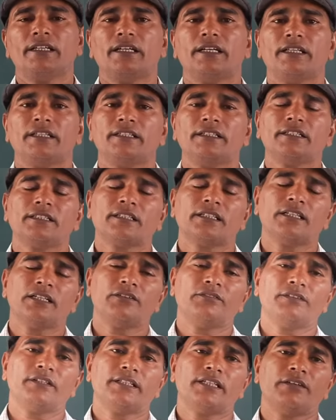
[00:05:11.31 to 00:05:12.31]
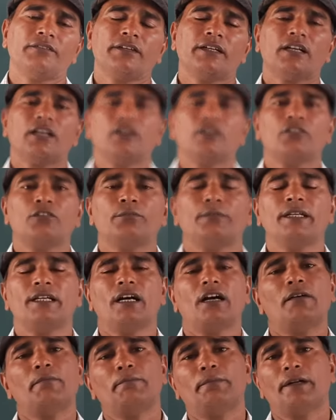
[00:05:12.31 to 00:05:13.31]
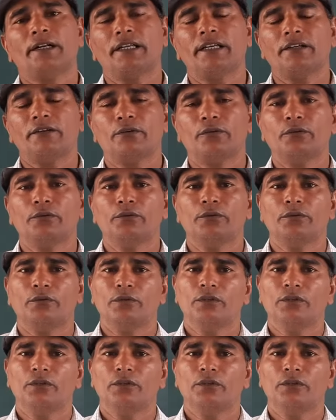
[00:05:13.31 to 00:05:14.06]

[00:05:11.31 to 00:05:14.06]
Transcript: है जिसके विषय विकारों में आप पड़े हो